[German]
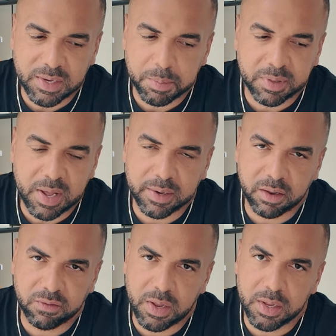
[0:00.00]
welcher Betrag
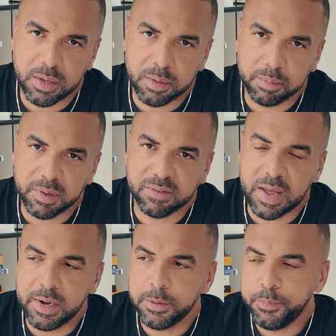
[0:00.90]
das war,
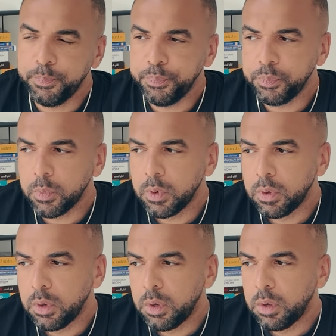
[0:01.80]
bezahlen.
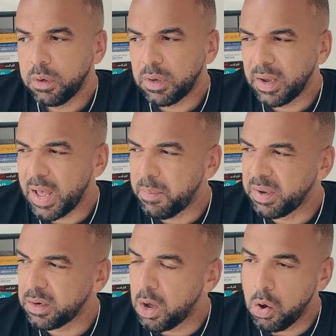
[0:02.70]
Dann kann
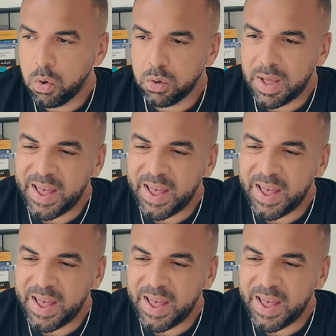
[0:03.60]
man auch